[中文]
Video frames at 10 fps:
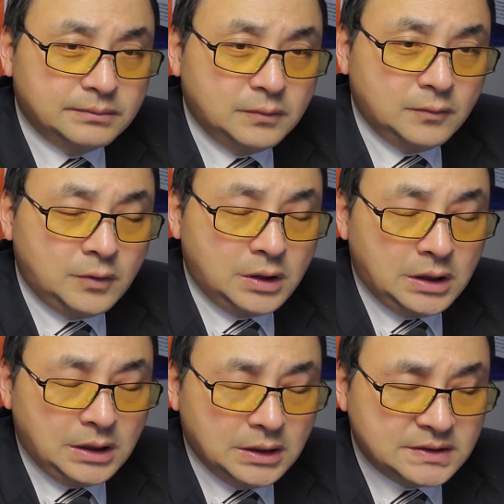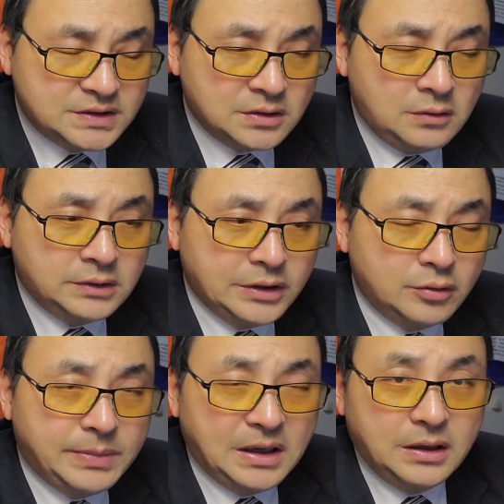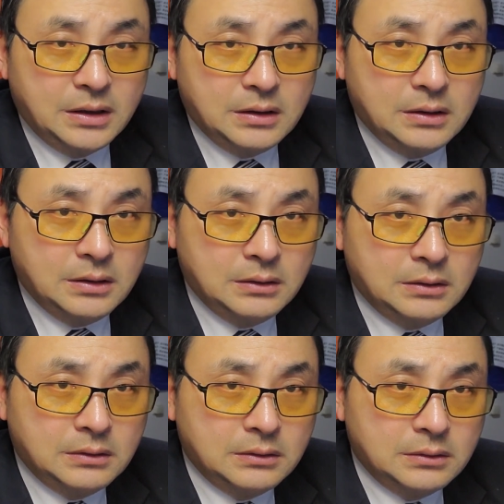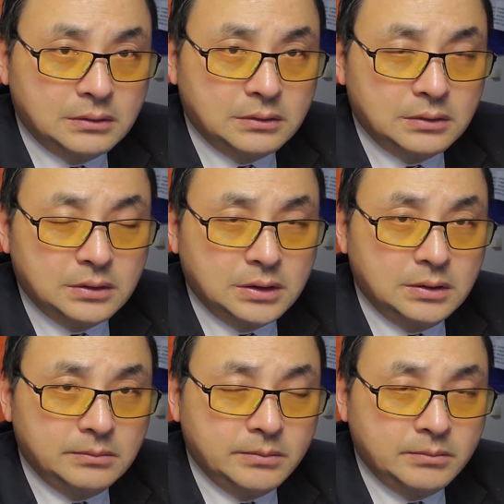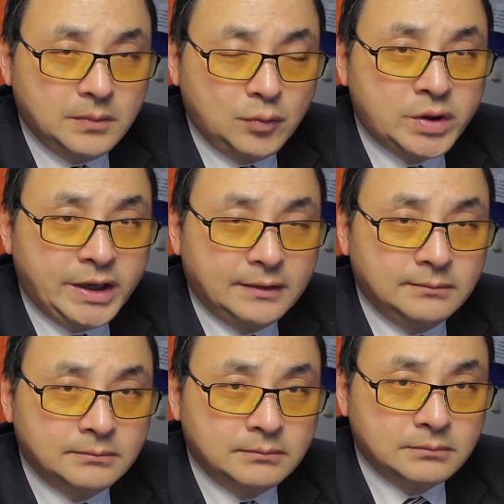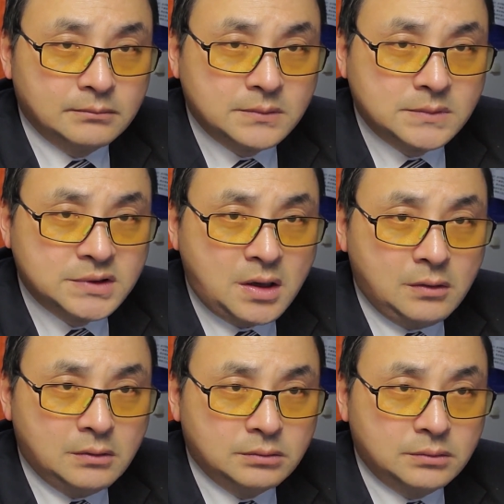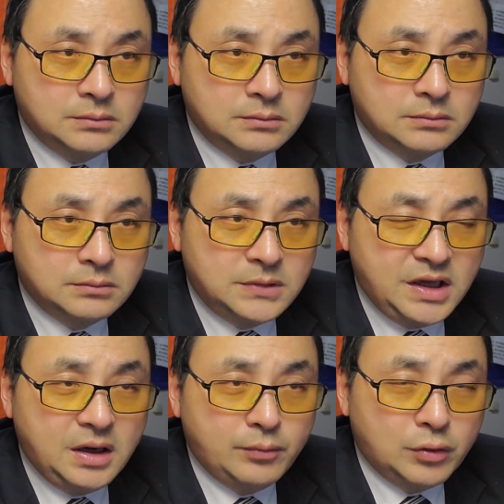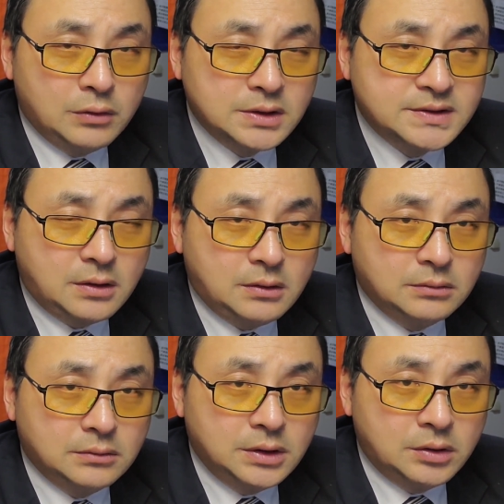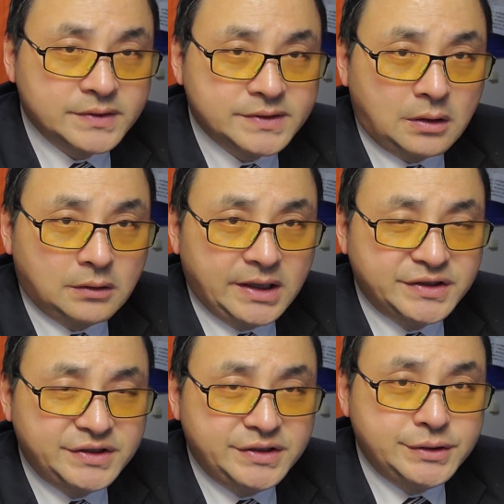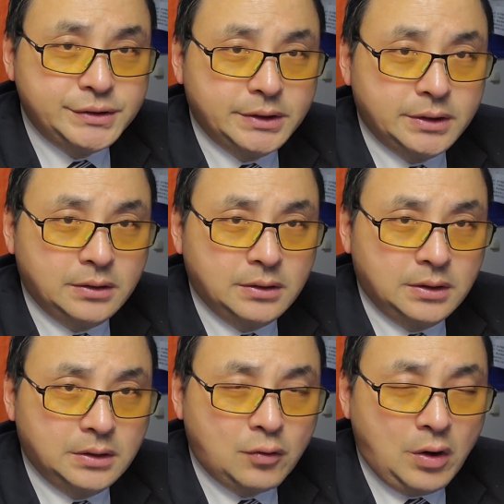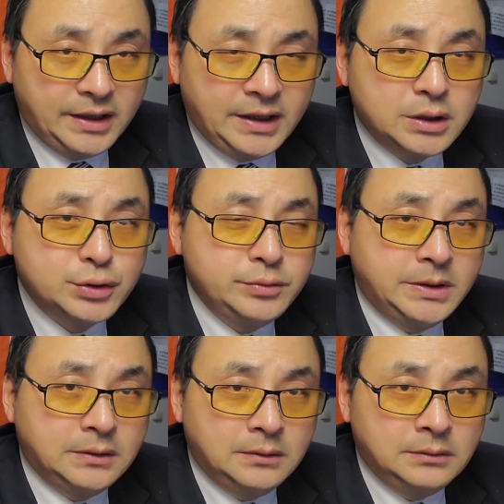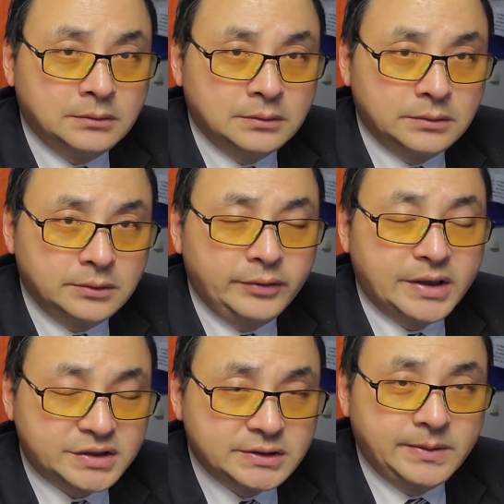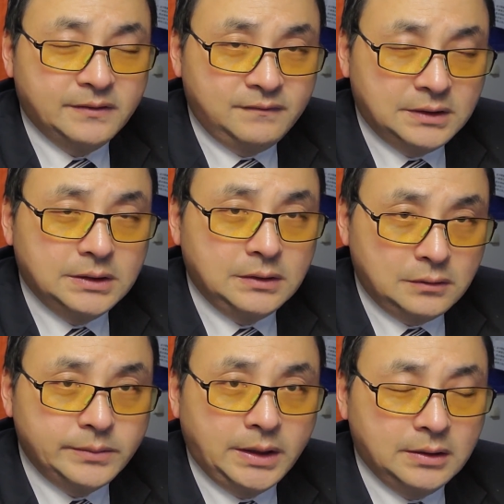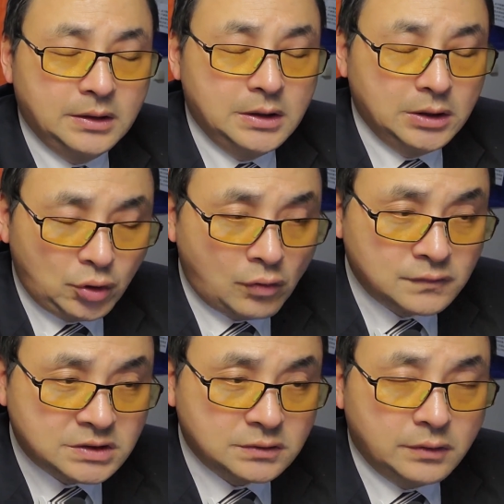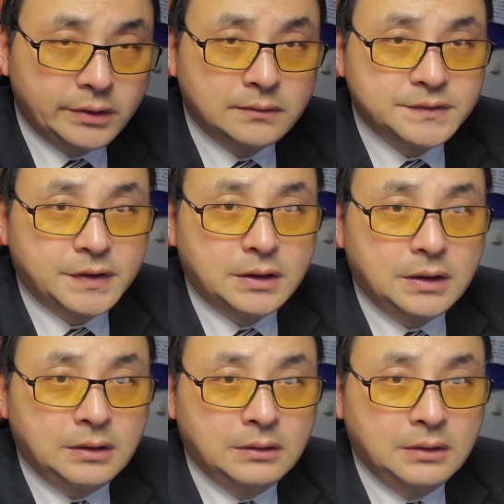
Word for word: 我之后呢，又把那个，嗯，乌克兰遭蒂利伯罗遭俄罗斯弹袭击的垮塌的居民楼那段视频放在后面，同时我用这个